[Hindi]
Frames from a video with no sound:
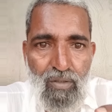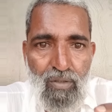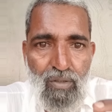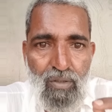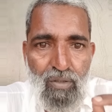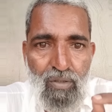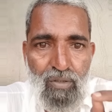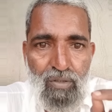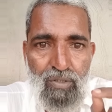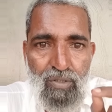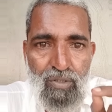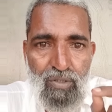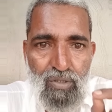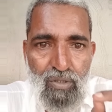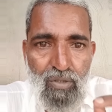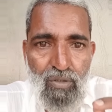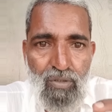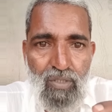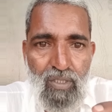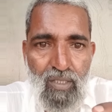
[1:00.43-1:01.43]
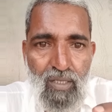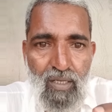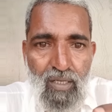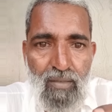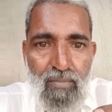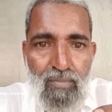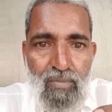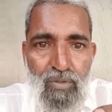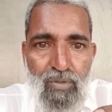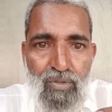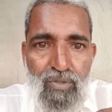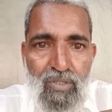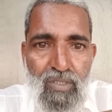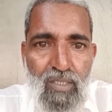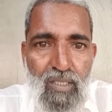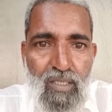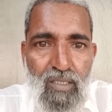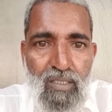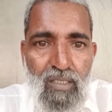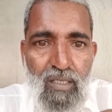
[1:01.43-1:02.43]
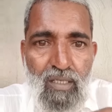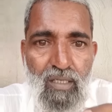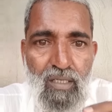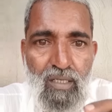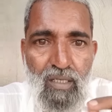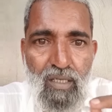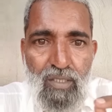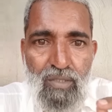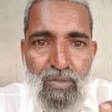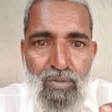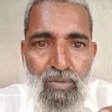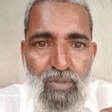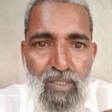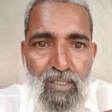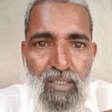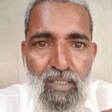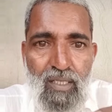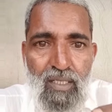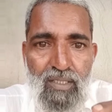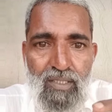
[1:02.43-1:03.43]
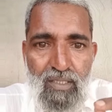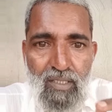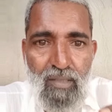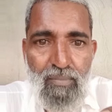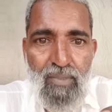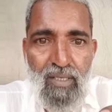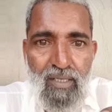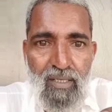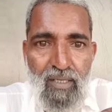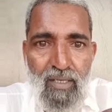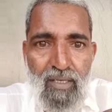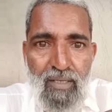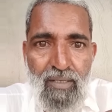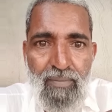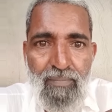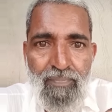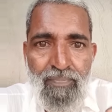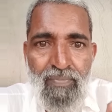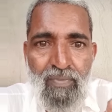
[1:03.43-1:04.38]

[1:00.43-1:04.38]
और 100 ग्राम उसके अंदर अश्वगंधा शामिल करें